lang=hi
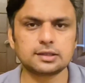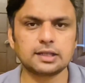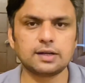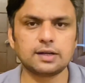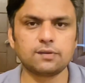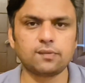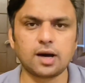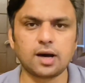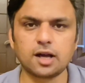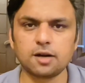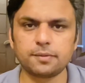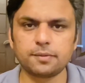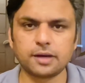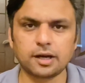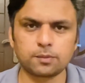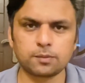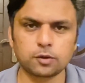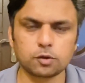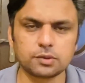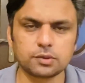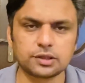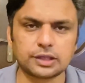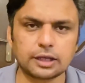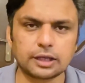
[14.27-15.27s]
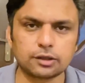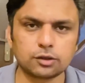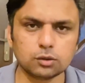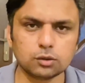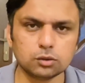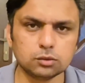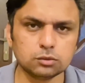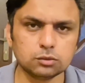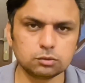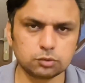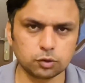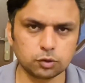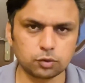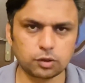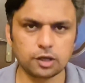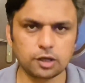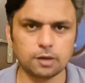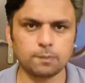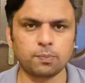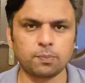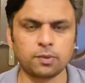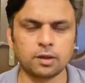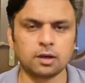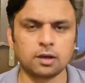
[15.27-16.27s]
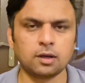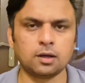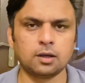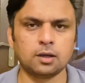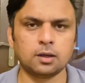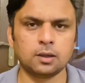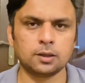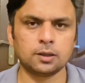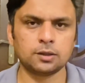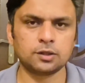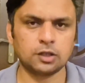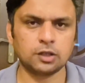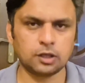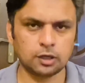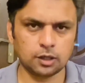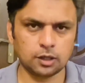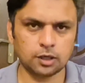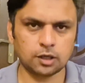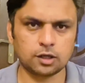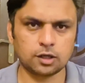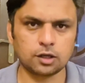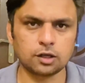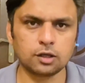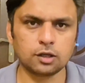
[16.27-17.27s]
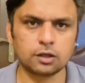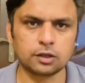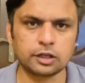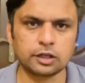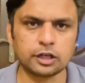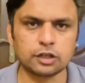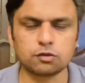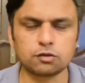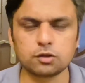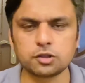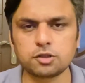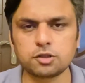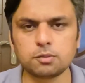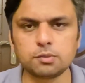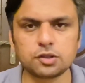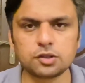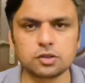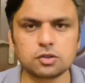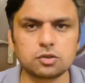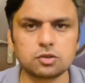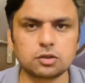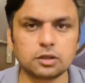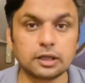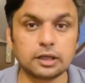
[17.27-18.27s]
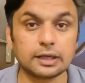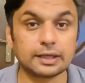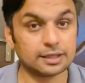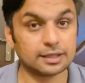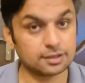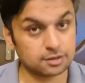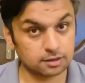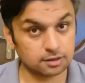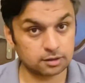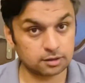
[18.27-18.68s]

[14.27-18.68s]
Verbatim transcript: का अहवाल मैं आपको बताता हूँ क्योंकि ये एक कैजुअल सी मीटिंग थी लेकिन